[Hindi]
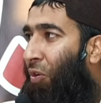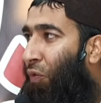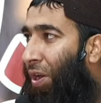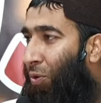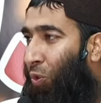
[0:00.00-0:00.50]

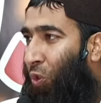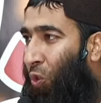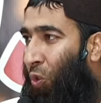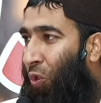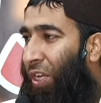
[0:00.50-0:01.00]
व
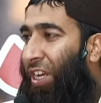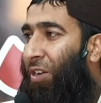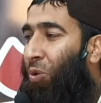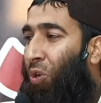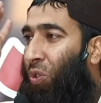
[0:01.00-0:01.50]
रसूल ही
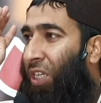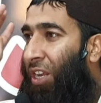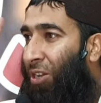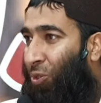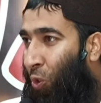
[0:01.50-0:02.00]
और उसके
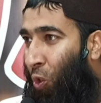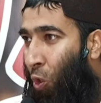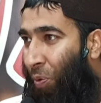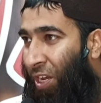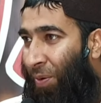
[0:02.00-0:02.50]

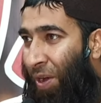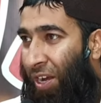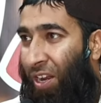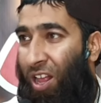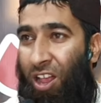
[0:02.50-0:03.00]
रसूलों पे ईमान